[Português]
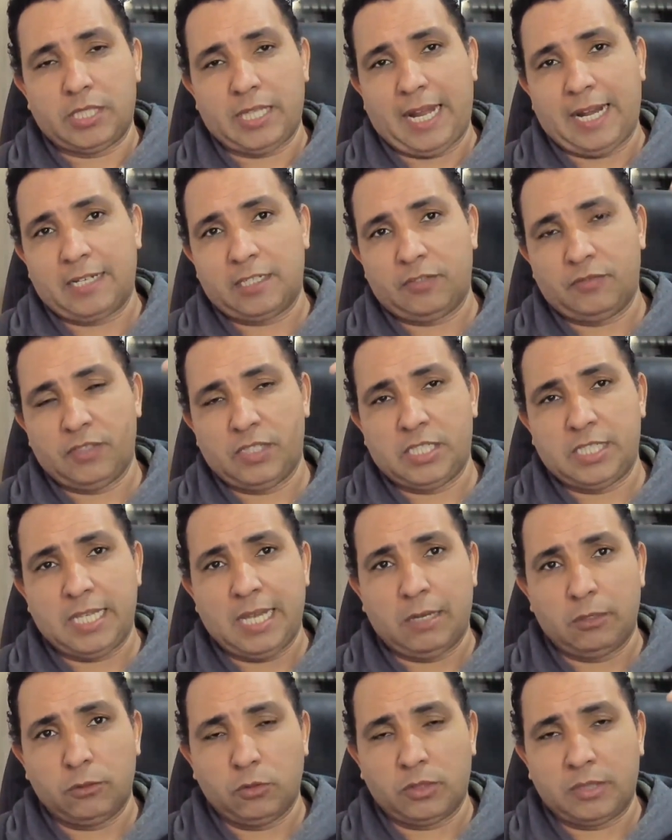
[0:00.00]

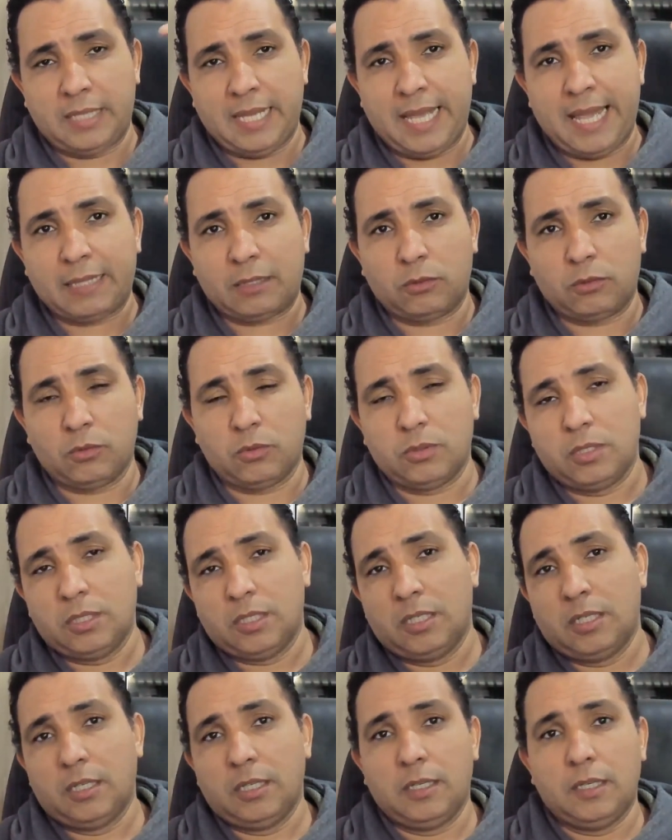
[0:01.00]
artificial do teto,
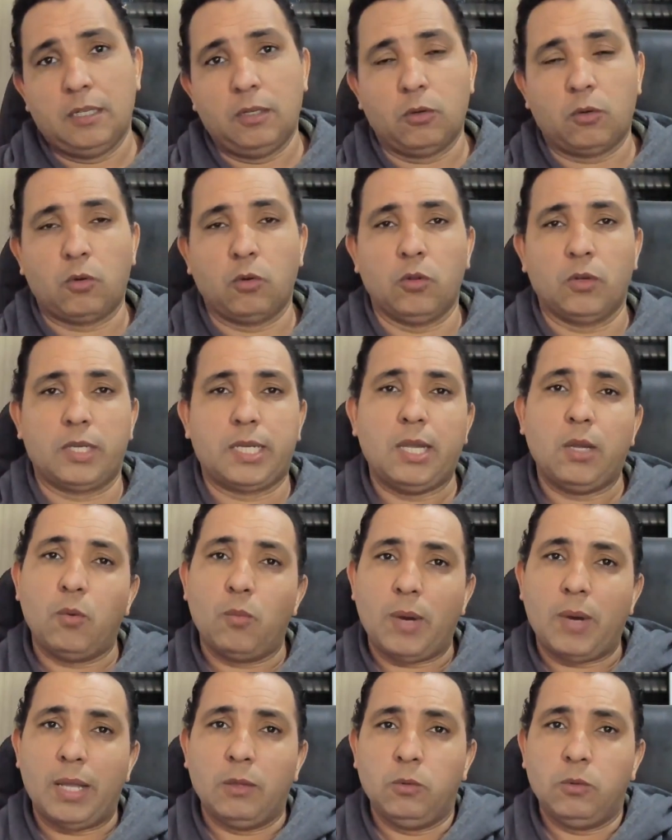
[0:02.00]
eu coloquei
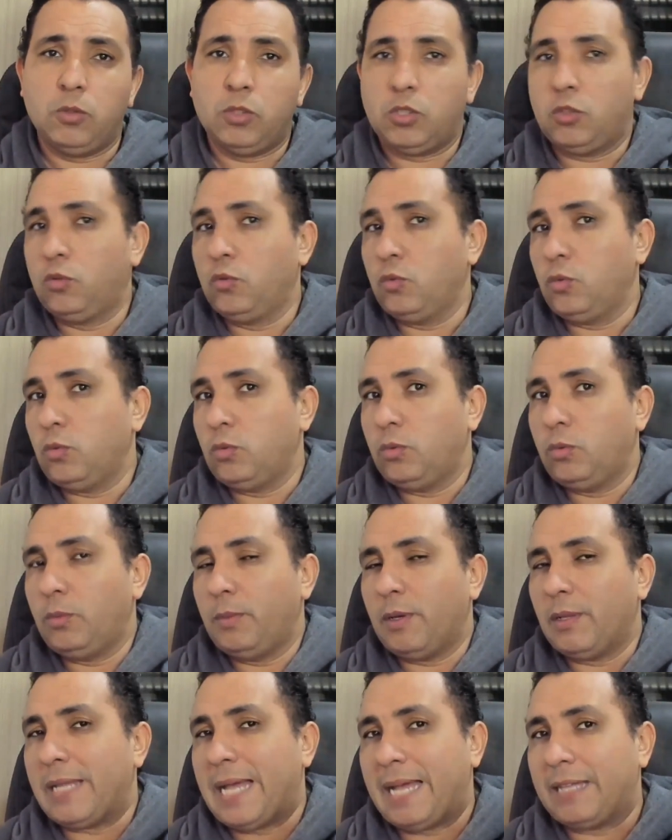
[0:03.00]
uma luz do, do
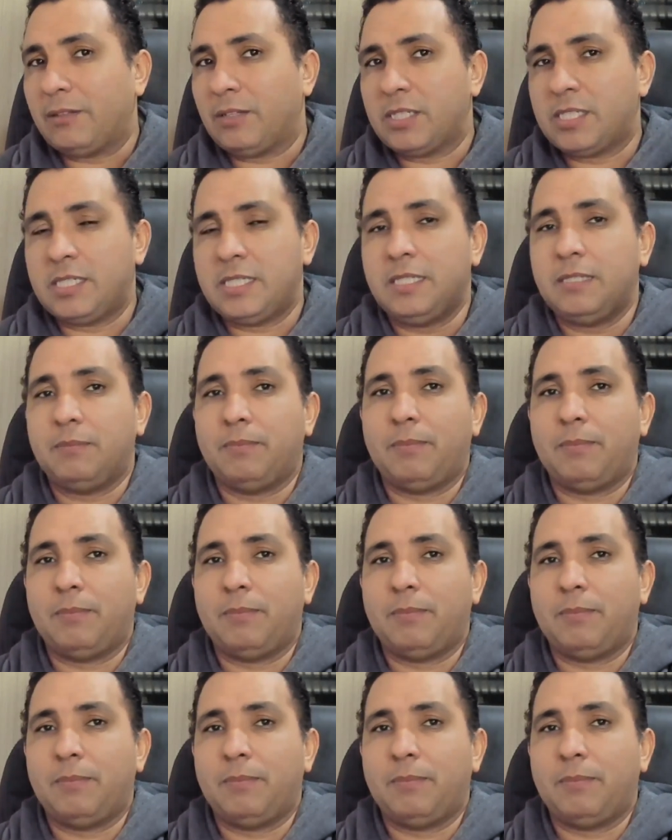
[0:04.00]
meu lado assim,